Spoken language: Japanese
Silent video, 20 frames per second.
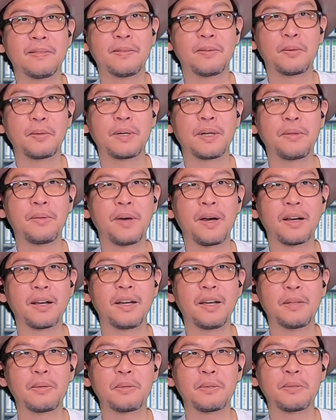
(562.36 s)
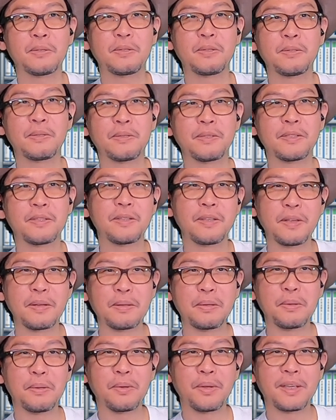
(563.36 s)
どっかの赤色のスーツ着て
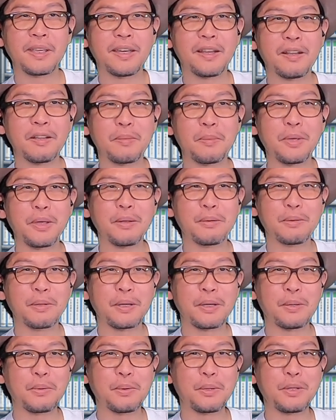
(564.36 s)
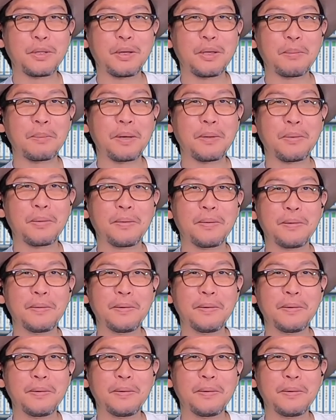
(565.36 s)
るようなキャラに見えるんだけど、俺には今の。